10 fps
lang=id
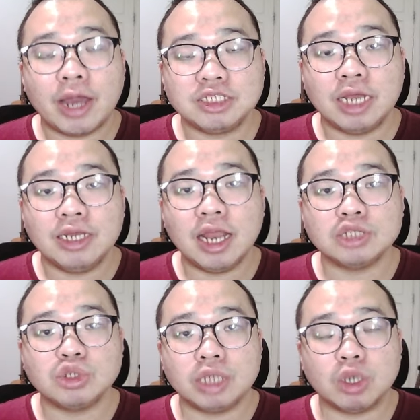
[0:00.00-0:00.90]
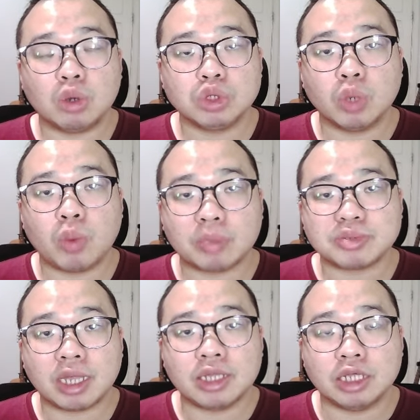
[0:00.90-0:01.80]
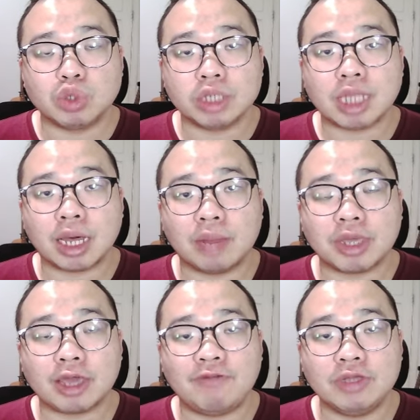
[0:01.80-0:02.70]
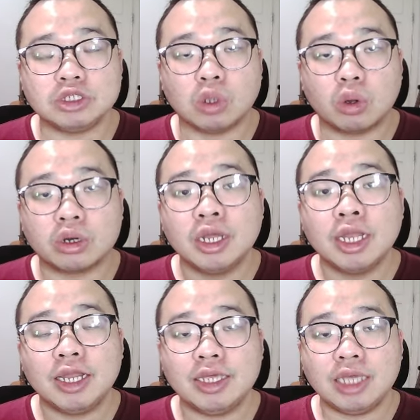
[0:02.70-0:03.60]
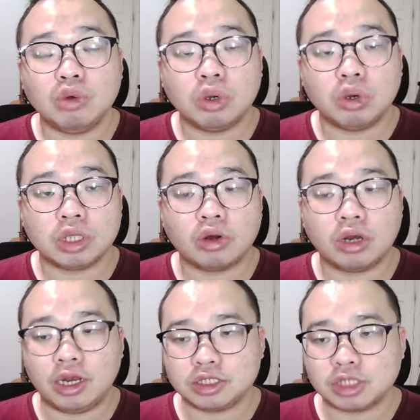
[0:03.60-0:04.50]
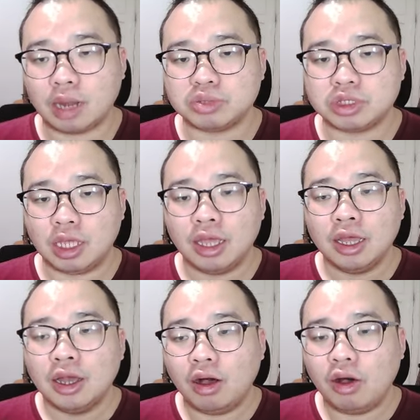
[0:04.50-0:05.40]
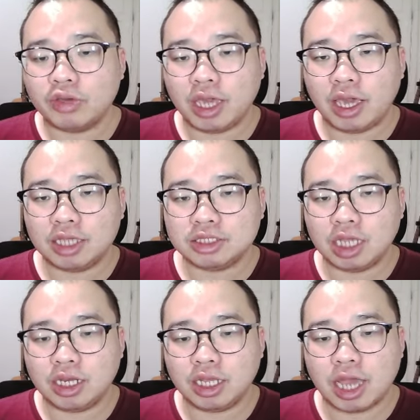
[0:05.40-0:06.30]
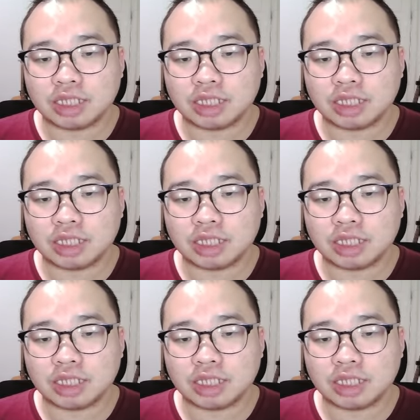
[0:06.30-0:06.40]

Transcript: Nah, jadi langsung aja kunjungin website dan juga Instagramnya Kevin Store. Linknya udah gue taruh di deskripsi. Oke, jadi